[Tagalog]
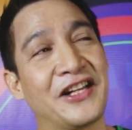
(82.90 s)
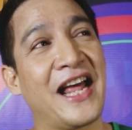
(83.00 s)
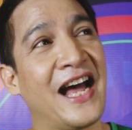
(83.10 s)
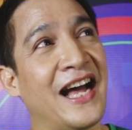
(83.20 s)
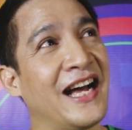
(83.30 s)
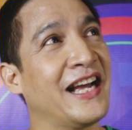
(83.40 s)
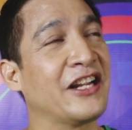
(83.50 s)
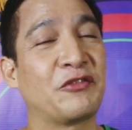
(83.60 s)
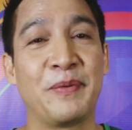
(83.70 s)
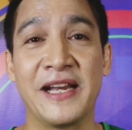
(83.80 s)

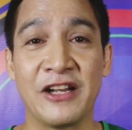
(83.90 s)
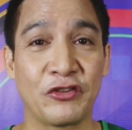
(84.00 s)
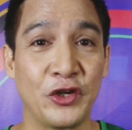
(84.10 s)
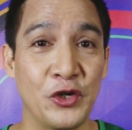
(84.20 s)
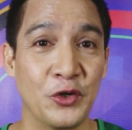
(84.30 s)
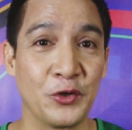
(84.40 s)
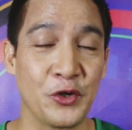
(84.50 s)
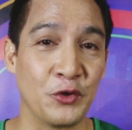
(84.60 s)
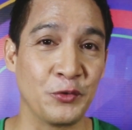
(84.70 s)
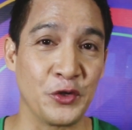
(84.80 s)
Na-experience ko
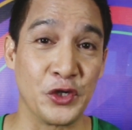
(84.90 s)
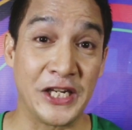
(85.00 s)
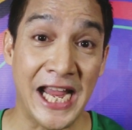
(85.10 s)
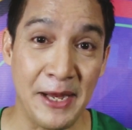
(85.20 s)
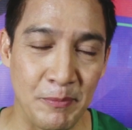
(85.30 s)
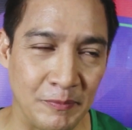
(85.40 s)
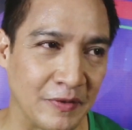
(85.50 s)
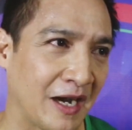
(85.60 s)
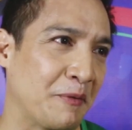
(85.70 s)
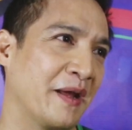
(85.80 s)
yung, yung game,
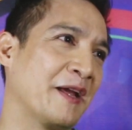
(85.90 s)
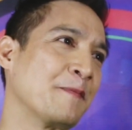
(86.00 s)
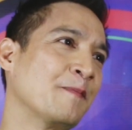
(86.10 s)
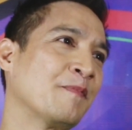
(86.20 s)
grabe